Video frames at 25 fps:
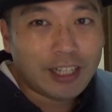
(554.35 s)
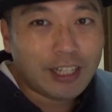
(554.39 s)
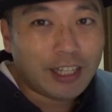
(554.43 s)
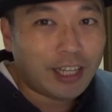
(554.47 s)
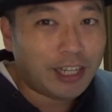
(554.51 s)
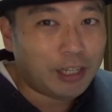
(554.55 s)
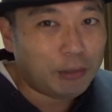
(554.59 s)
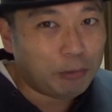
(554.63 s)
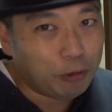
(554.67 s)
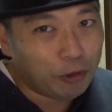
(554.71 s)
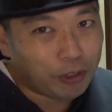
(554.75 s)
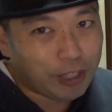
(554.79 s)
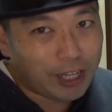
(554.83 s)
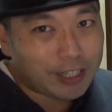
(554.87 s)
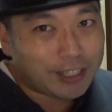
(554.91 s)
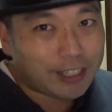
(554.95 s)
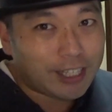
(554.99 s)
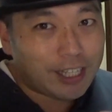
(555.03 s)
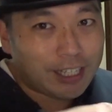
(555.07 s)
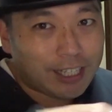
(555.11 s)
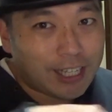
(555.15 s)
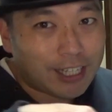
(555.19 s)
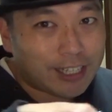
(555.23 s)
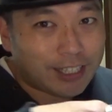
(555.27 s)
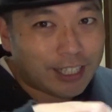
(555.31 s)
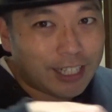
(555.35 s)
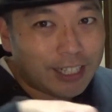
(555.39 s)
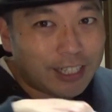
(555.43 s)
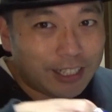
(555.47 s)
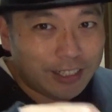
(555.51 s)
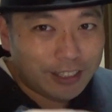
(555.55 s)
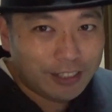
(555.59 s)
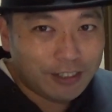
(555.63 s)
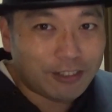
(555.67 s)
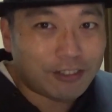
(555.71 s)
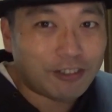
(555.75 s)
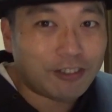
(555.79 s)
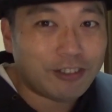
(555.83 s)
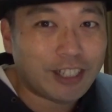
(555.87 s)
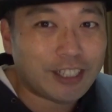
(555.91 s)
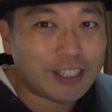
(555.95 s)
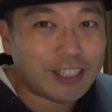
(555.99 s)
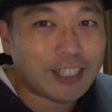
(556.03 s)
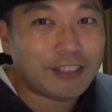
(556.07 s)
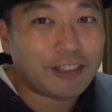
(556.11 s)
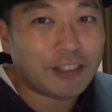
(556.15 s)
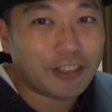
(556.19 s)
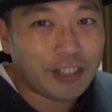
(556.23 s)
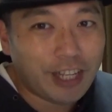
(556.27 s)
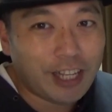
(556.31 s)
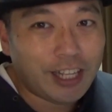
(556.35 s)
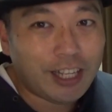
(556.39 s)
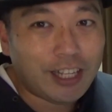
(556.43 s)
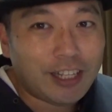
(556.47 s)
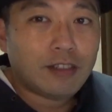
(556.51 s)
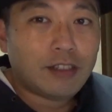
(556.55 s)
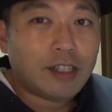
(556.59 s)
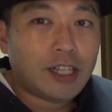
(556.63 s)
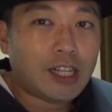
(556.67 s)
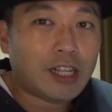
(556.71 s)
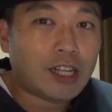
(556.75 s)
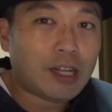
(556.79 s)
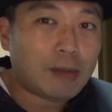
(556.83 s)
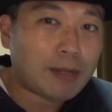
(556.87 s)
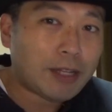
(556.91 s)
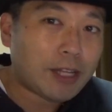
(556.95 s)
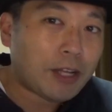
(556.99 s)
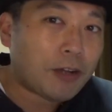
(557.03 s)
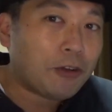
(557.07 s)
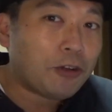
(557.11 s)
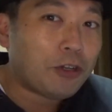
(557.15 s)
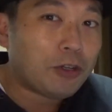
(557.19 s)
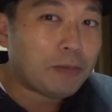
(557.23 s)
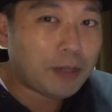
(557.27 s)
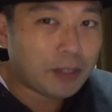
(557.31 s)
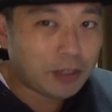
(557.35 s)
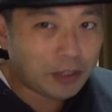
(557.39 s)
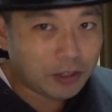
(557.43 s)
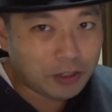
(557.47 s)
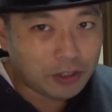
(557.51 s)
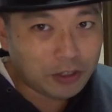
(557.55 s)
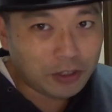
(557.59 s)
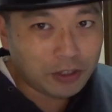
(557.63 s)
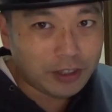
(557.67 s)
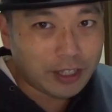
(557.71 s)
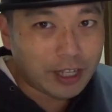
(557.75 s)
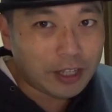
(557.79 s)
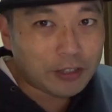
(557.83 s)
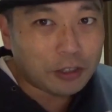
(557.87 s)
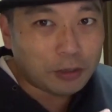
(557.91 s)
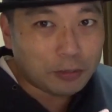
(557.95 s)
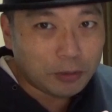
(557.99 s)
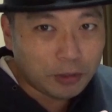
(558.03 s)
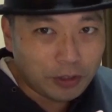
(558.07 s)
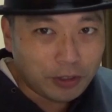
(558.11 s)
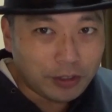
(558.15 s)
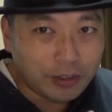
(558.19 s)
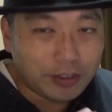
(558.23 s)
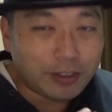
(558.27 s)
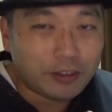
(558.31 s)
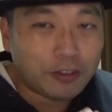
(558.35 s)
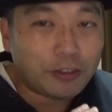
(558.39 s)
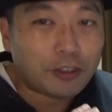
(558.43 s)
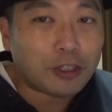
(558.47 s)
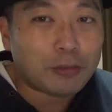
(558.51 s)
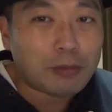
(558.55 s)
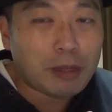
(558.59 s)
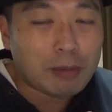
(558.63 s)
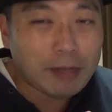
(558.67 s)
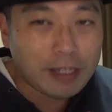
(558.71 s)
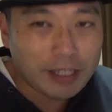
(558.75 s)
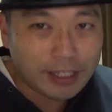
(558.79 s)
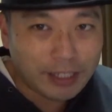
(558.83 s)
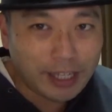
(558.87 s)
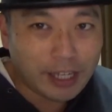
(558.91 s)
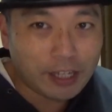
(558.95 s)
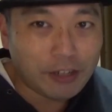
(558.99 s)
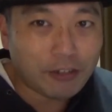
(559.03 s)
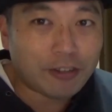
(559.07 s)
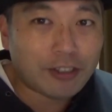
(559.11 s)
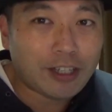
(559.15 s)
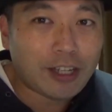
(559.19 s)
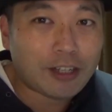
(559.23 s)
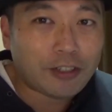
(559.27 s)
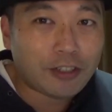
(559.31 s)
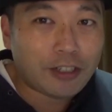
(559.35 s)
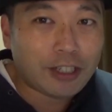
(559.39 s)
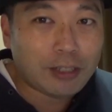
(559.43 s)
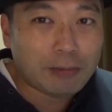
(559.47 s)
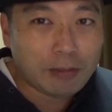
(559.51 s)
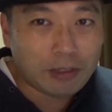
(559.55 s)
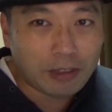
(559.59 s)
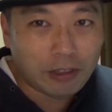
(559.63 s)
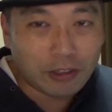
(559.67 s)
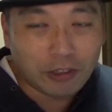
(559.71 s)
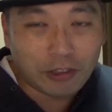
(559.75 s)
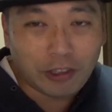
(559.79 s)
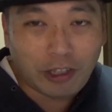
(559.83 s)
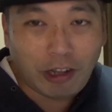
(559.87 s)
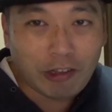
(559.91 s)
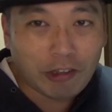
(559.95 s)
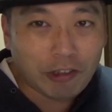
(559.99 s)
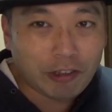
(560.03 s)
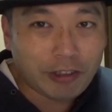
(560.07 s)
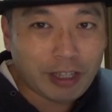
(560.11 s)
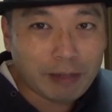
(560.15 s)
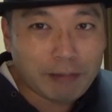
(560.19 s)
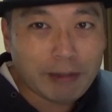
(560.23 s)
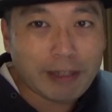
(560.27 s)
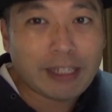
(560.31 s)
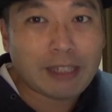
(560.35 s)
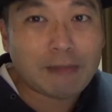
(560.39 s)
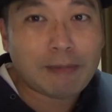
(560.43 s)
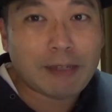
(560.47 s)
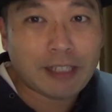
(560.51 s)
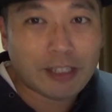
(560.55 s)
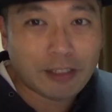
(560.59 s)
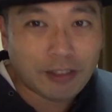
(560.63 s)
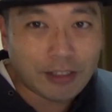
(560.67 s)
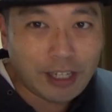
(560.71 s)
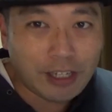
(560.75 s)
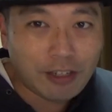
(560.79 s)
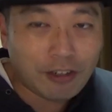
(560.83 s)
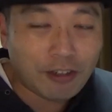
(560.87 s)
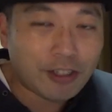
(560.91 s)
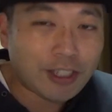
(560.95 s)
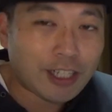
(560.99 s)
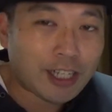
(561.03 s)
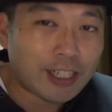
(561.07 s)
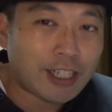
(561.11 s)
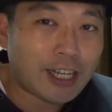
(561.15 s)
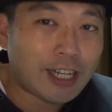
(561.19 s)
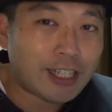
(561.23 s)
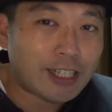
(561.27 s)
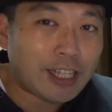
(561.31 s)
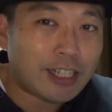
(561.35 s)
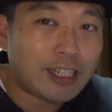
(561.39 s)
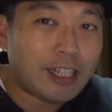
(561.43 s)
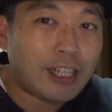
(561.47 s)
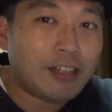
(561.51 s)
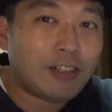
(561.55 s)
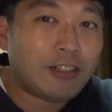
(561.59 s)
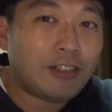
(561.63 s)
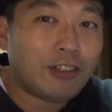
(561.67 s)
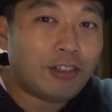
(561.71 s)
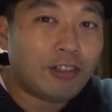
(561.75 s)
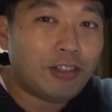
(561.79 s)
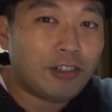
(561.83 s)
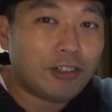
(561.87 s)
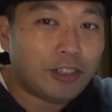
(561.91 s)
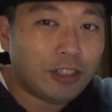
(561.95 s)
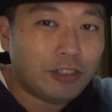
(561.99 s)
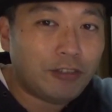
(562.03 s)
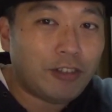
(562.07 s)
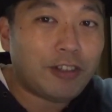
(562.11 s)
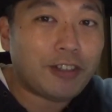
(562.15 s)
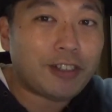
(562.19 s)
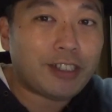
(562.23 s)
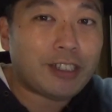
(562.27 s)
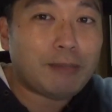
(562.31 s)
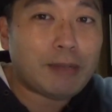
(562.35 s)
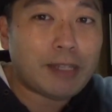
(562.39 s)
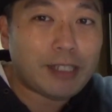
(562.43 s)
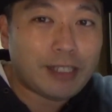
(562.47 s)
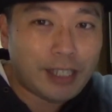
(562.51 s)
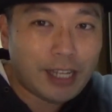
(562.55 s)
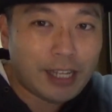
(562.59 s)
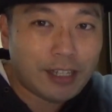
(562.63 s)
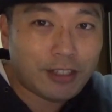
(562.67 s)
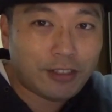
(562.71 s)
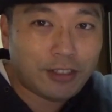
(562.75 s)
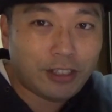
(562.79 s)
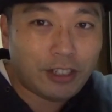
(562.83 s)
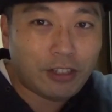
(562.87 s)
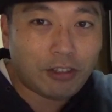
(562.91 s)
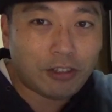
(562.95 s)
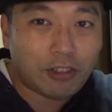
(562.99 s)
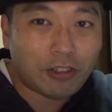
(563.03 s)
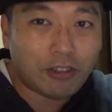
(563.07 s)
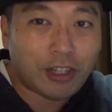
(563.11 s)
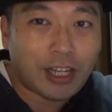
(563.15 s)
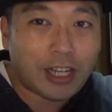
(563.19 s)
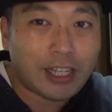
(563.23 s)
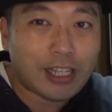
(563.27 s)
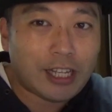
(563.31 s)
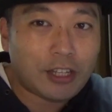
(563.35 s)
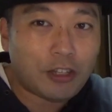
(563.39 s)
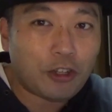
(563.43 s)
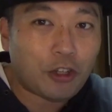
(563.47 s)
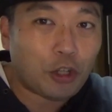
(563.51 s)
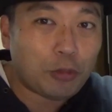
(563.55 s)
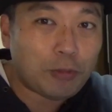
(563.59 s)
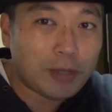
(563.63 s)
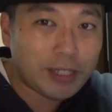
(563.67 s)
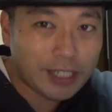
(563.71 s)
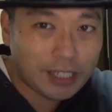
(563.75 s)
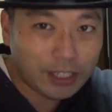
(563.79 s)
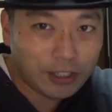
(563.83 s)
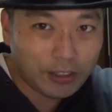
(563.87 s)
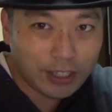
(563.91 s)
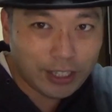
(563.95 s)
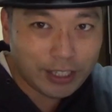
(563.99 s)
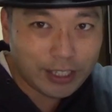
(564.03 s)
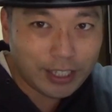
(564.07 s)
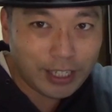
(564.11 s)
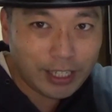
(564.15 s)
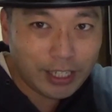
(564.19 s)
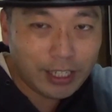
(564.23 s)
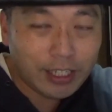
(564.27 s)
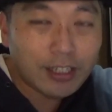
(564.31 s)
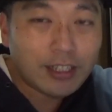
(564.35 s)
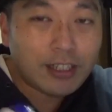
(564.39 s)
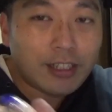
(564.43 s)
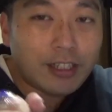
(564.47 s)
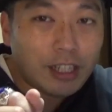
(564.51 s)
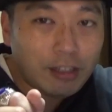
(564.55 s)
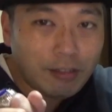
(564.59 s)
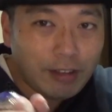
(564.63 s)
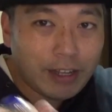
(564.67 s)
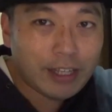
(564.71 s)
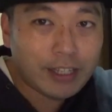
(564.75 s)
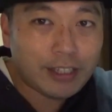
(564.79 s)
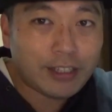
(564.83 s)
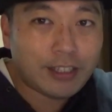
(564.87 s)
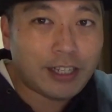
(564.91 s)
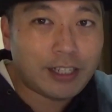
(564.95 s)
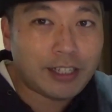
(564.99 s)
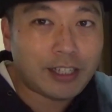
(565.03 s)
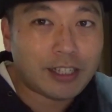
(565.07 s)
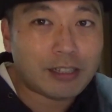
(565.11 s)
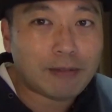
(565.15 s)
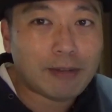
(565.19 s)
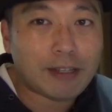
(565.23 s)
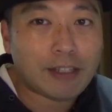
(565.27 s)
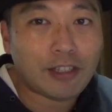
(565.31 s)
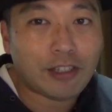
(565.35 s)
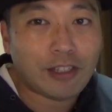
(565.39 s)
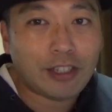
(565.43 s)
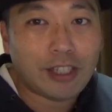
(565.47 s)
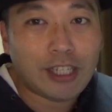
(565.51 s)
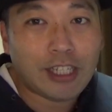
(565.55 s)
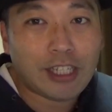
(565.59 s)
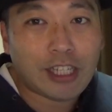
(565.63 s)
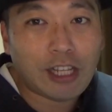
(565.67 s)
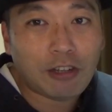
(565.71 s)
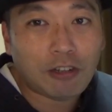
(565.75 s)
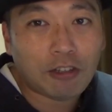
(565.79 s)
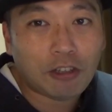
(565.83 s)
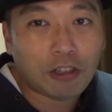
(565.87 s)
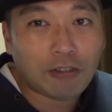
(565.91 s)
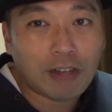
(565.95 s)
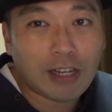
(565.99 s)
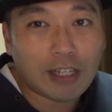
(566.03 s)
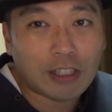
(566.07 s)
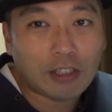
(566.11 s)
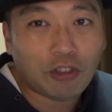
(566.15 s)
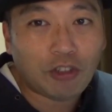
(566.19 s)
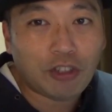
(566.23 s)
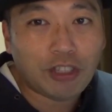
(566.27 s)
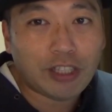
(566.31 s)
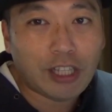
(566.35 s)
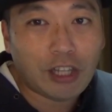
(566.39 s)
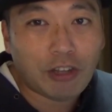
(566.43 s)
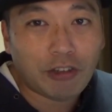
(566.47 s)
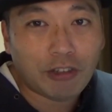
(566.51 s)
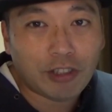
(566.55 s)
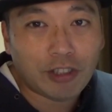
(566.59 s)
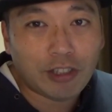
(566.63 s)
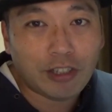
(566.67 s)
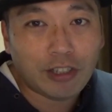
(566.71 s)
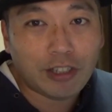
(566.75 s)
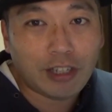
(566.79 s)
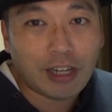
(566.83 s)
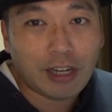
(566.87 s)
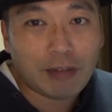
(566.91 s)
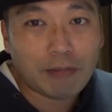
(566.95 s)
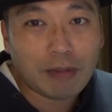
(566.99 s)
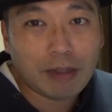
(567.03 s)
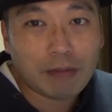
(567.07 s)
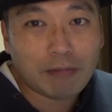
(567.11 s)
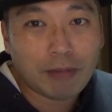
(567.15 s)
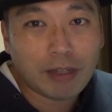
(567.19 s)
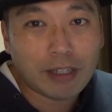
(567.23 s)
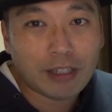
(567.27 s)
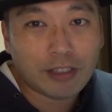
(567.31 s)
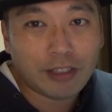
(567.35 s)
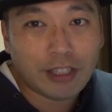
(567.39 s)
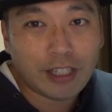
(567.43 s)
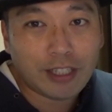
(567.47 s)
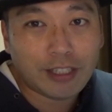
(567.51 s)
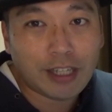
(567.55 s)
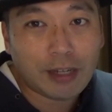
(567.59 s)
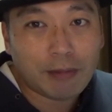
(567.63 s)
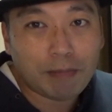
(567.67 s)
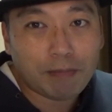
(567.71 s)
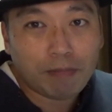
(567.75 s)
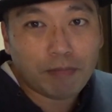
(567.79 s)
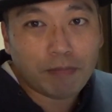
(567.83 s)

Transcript: はいもう拡散拡散ですよこうなっちゃうとねではまたオルビットなども含めましていろんなグループの動画を撮ってまいりますのでよろしかったらチャンネル登録をしまして次の動画などお待ちくださいでは失礼いたします言いたいことは今日言っておくグランパンパスでした